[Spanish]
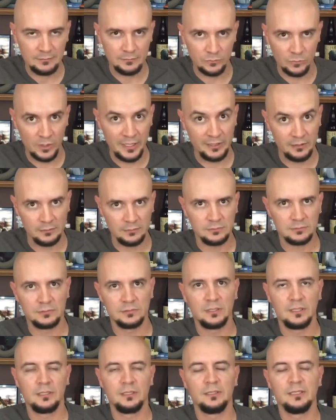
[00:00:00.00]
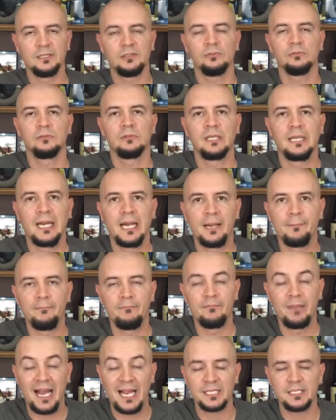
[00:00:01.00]
bueno, es un
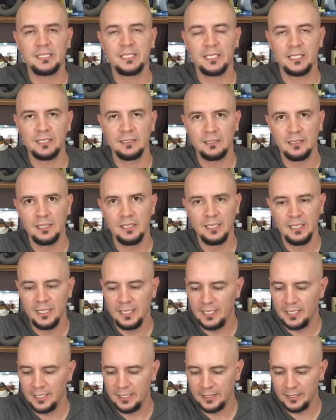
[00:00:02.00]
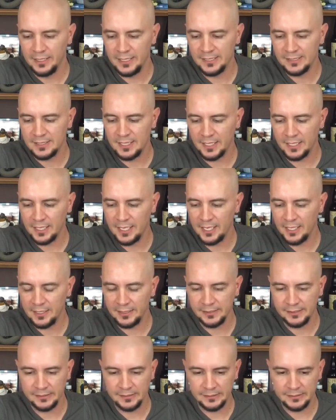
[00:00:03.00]
gran bache en esta
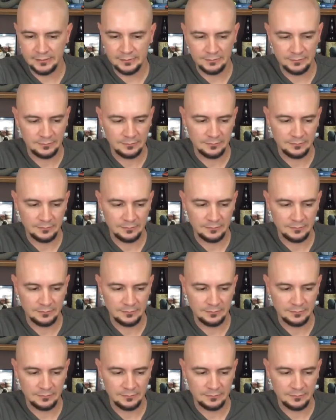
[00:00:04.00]
gran eh,